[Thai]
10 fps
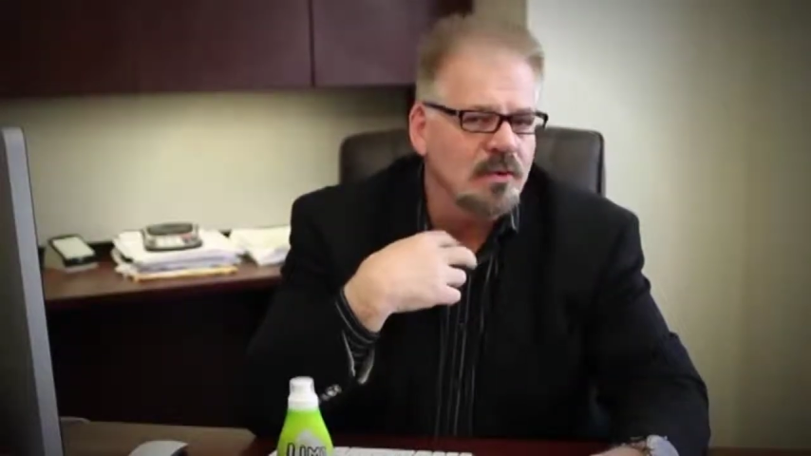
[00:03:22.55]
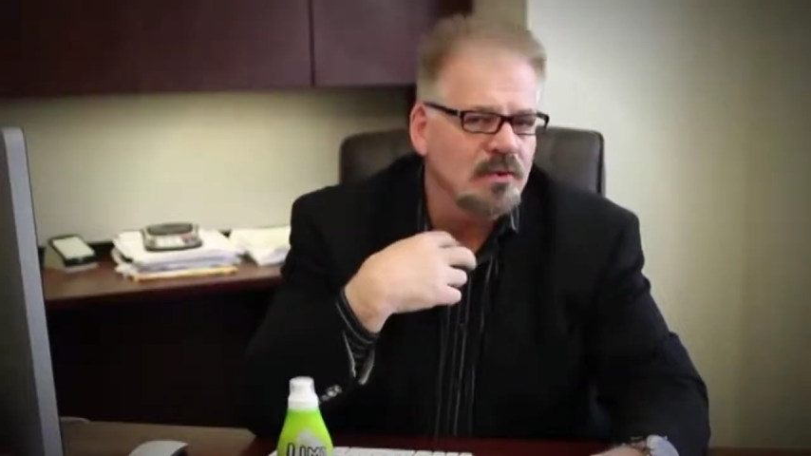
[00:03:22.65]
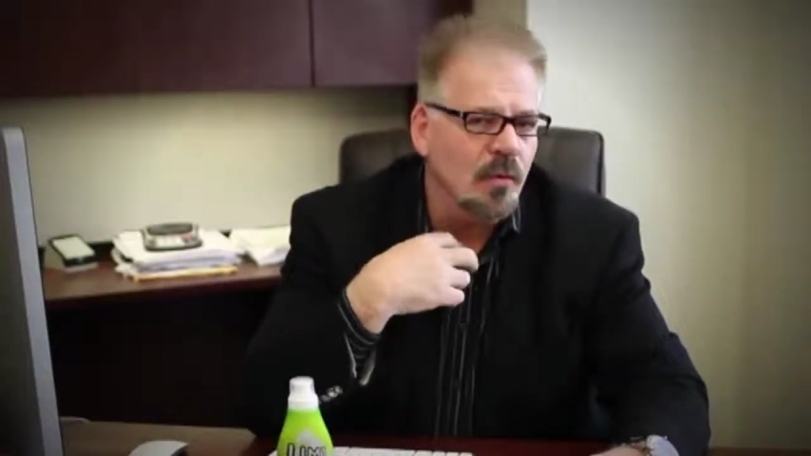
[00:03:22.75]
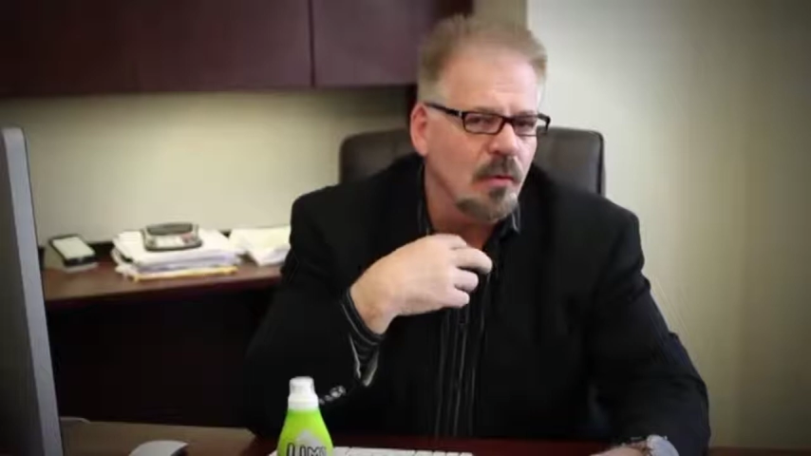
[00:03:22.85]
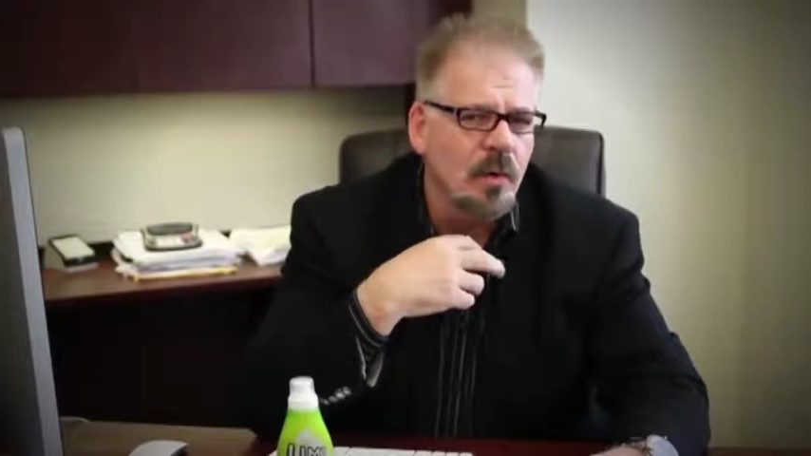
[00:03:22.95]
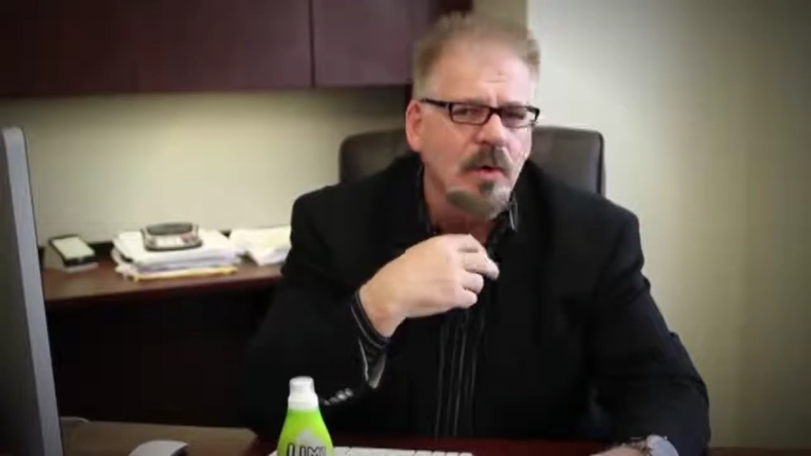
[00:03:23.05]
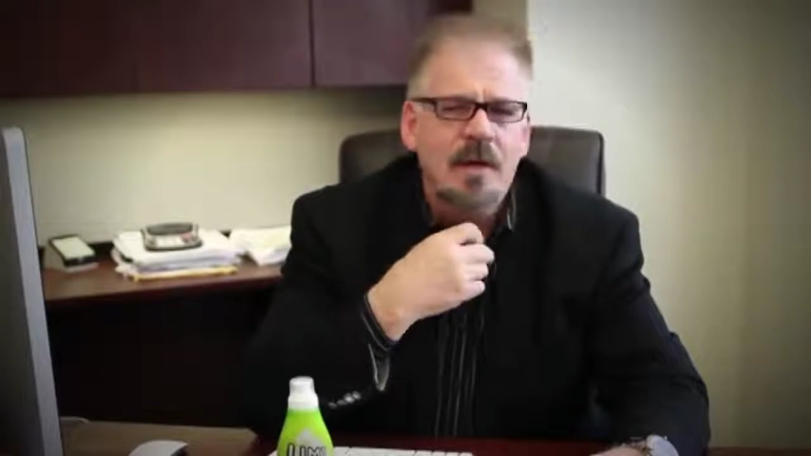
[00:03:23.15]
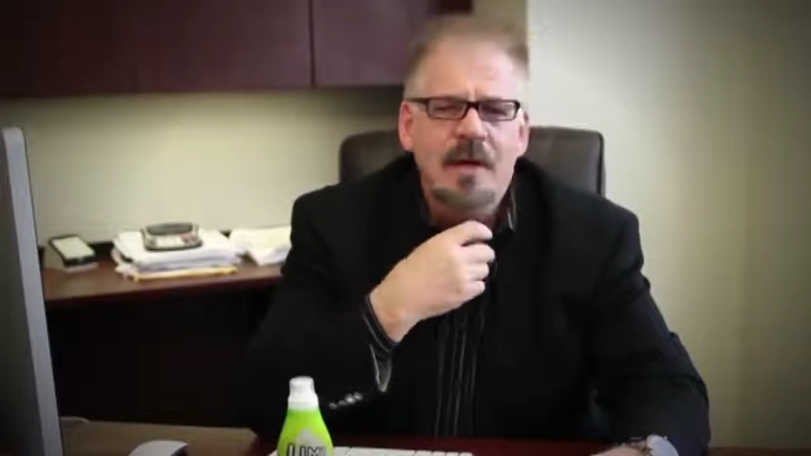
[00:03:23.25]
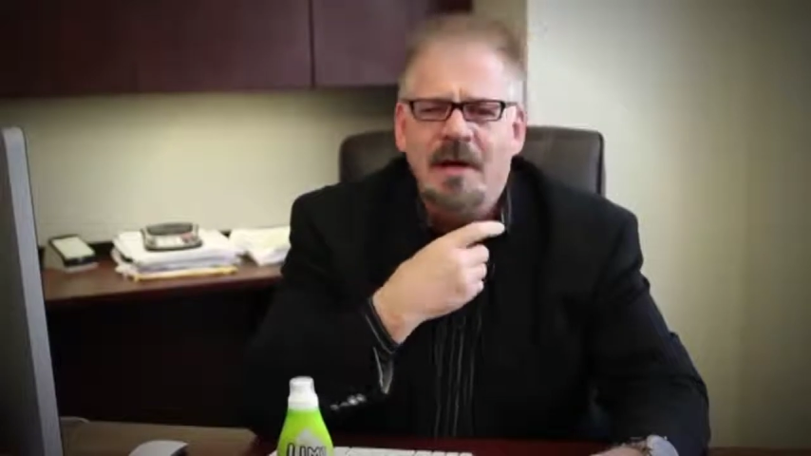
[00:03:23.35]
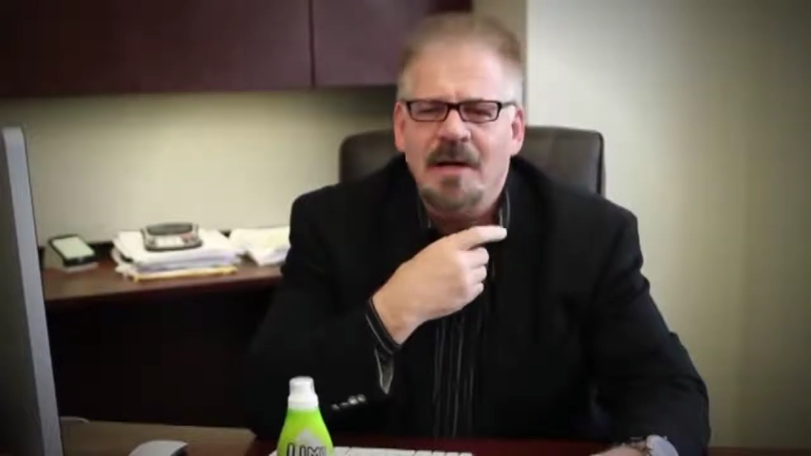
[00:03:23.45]
ผมเริ่ม
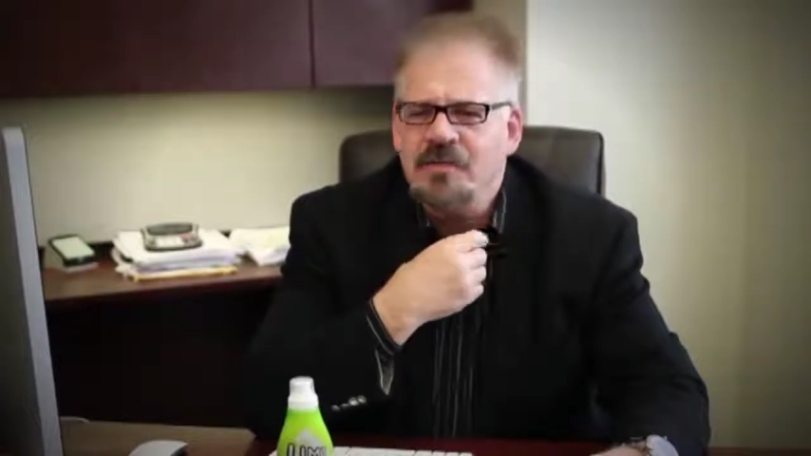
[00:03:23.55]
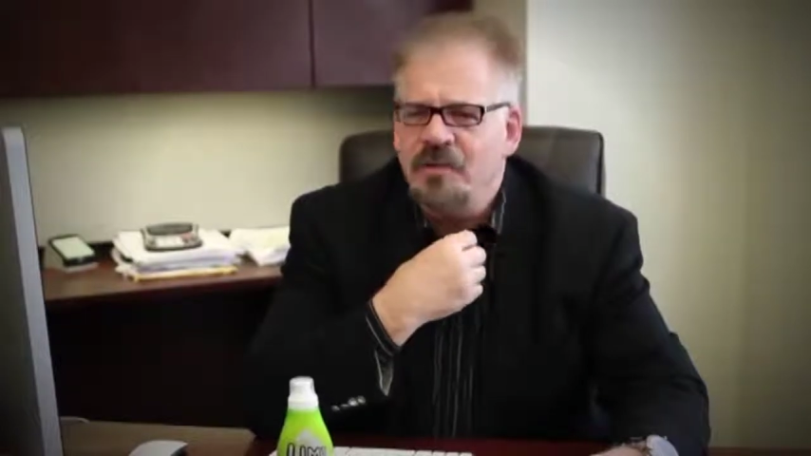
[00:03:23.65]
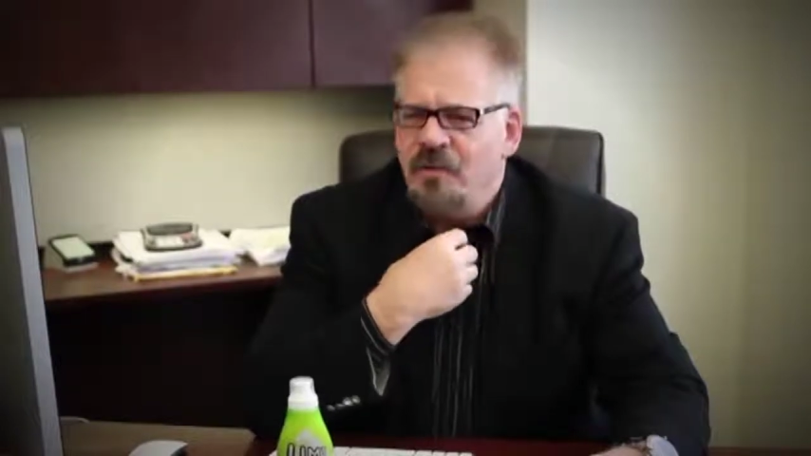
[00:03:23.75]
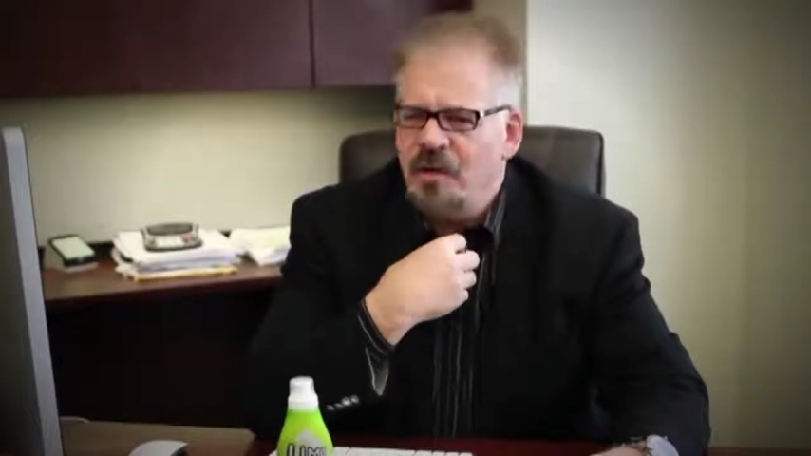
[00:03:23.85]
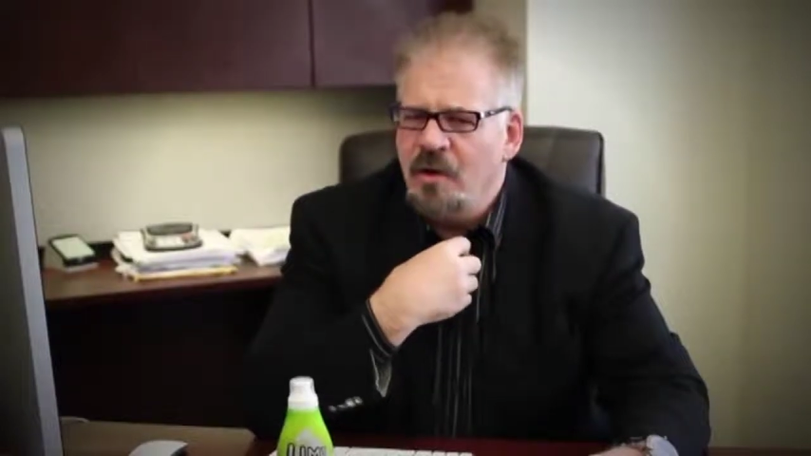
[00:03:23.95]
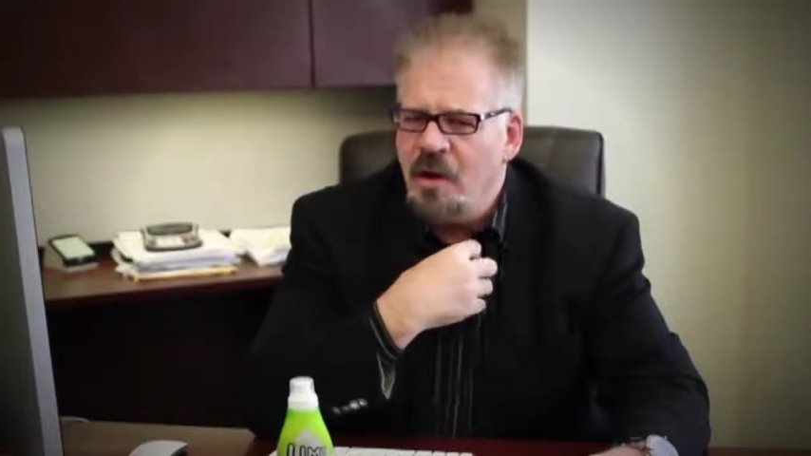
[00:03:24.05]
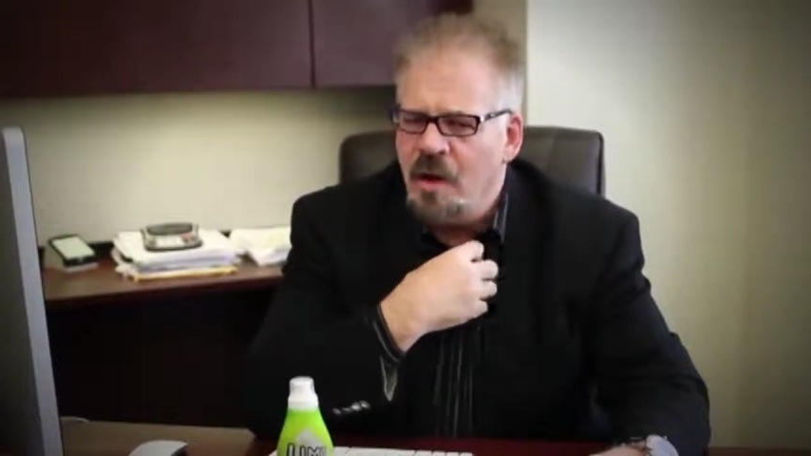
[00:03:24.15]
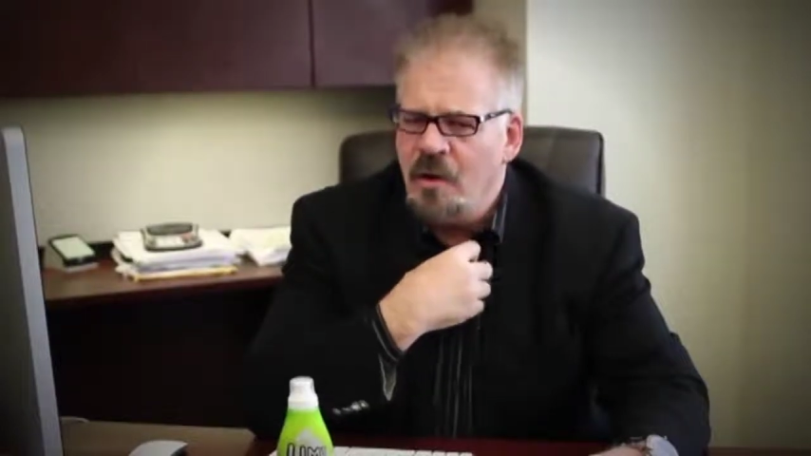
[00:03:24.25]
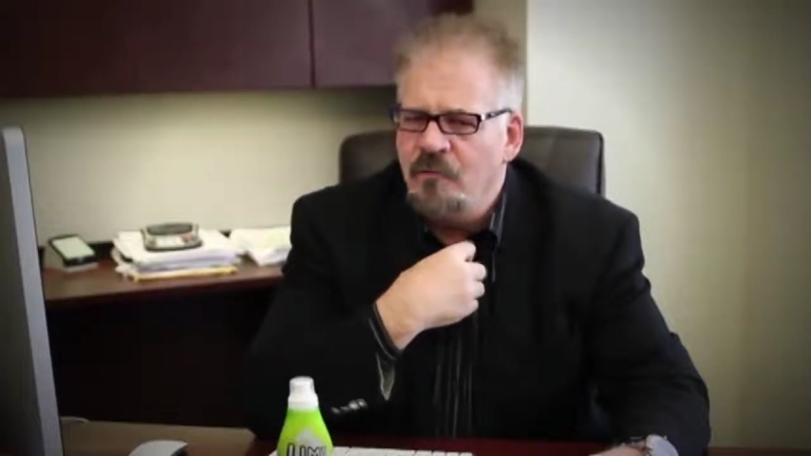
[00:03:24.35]
เจ็บคอและมีอาการ